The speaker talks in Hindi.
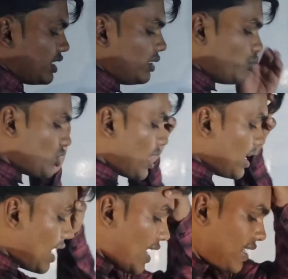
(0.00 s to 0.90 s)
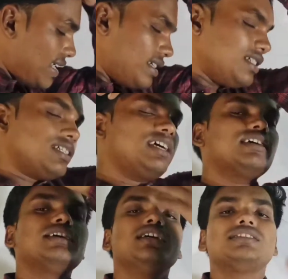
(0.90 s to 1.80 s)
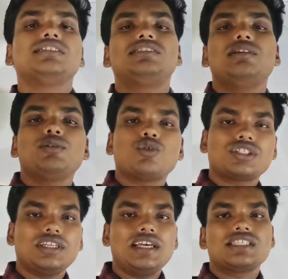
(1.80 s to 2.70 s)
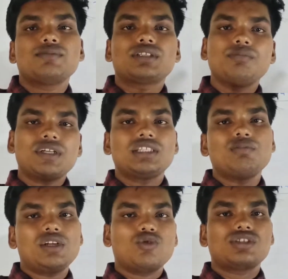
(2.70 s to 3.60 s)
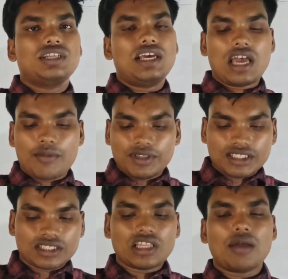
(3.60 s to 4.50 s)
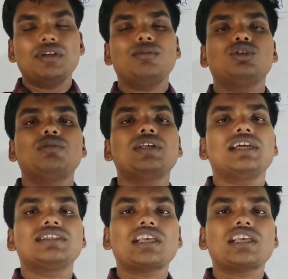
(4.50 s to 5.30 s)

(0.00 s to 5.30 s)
कठिन पूछा गया है नहीं ठीक ना जितने भी क्वेश्चन है सिर्फ सिंपल सिंपल क्वेश्चन है अभी तक जितना भी नवोदय विद्यालय